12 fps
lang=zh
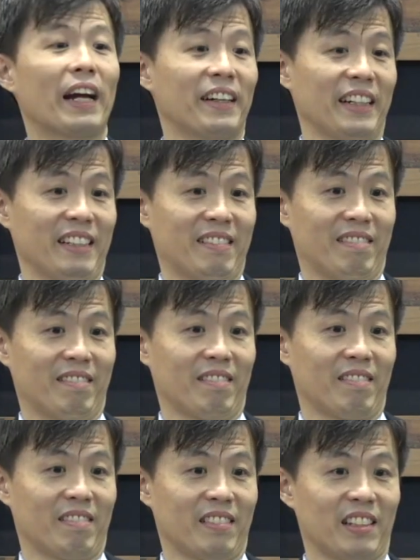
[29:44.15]
人，
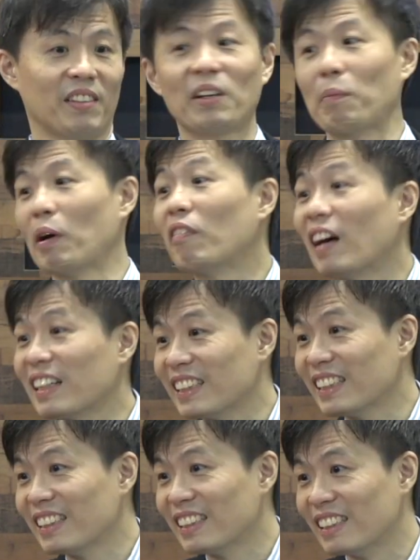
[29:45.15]
各位有没有发
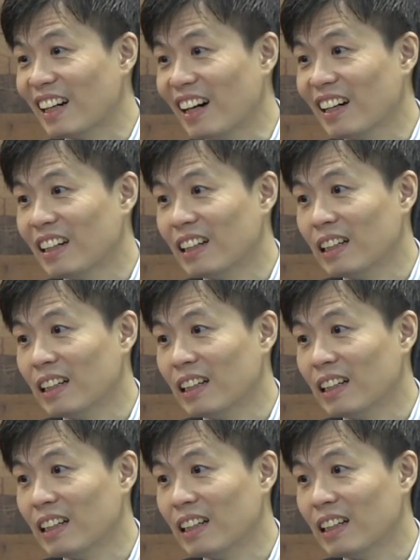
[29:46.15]
现啊？